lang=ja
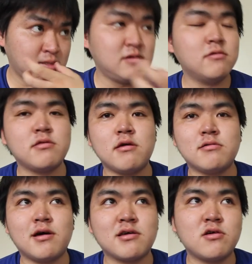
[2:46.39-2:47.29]
日本でい
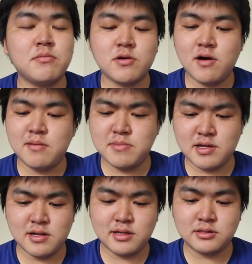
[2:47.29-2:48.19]
う炊き込みご飯み
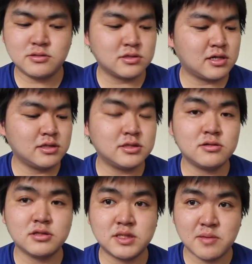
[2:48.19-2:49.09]
たいな少し感じ
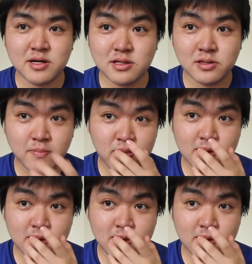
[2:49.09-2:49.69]
のちまきです。